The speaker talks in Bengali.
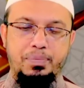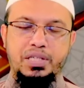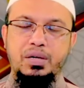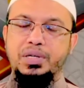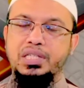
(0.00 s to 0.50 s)
এর
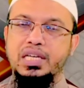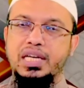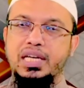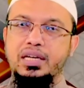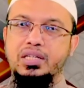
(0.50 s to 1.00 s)
পাশাপাশি
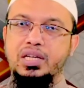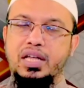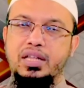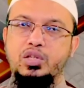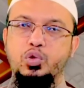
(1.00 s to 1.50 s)

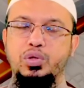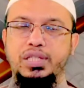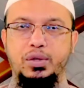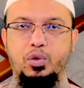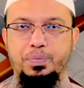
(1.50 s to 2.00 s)
সাদা চুল
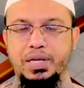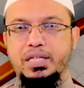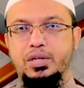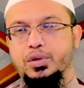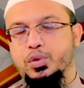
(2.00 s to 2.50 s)
যেগুলো
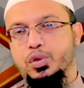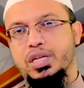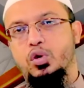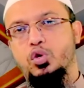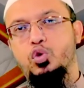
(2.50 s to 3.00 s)
পেকে যাওয়া চুল
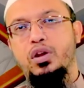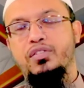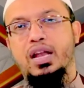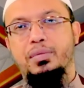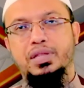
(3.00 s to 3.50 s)
সেগুলো তুলে
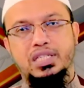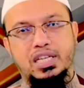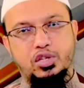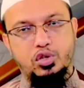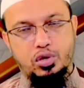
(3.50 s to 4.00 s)
ফেলা আমাদের
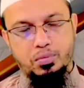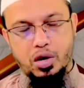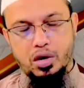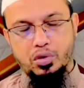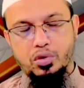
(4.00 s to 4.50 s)
স্বাস্থ্যের জন্য
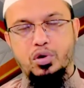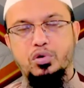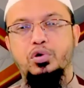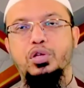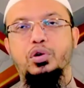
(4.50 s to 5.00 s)

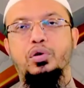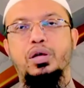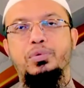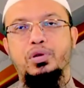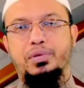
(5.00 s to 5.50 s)
ভয়ঙ্কর ক্ষতিকর
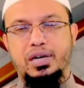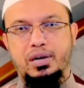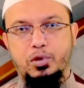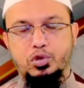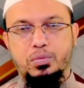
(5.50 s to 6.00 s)
এ বিষয়ে আমাদের
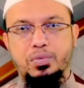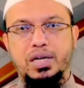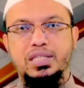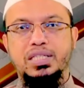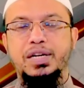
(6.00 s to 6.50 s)
একটা বক্তব্য
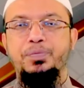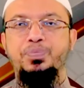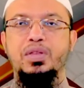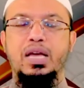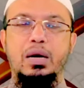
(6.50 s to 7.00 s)
আছে
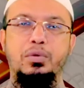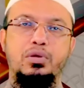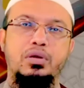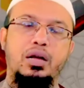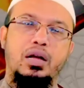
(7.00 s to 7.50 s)

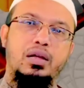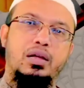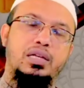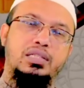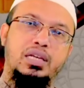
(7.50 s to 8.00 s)
এবং
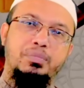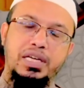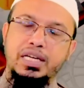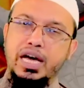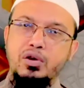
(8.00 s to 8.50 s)
আজকের
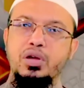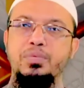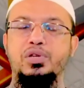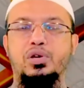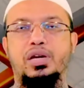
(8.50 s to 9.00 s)
বিজ্ঞানও
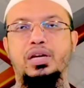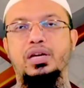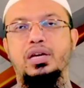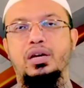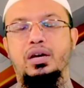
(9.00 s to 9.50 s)
এ বিষয়ে
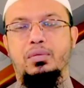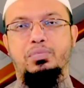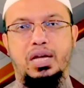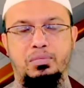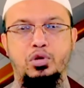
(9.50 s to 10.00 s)

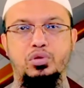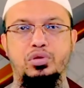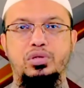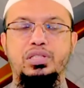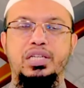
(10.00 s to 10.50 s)
আপনার একমত
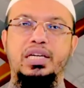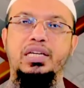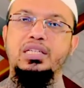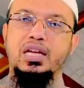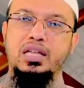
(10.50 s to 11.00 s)
যে
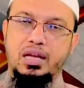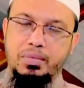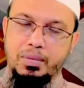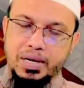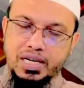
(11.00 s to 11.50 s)
সাদা
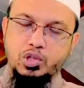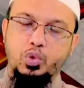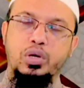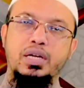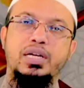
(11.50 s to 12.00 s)
বা পাকা
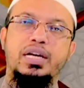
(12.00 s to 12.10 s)
চুল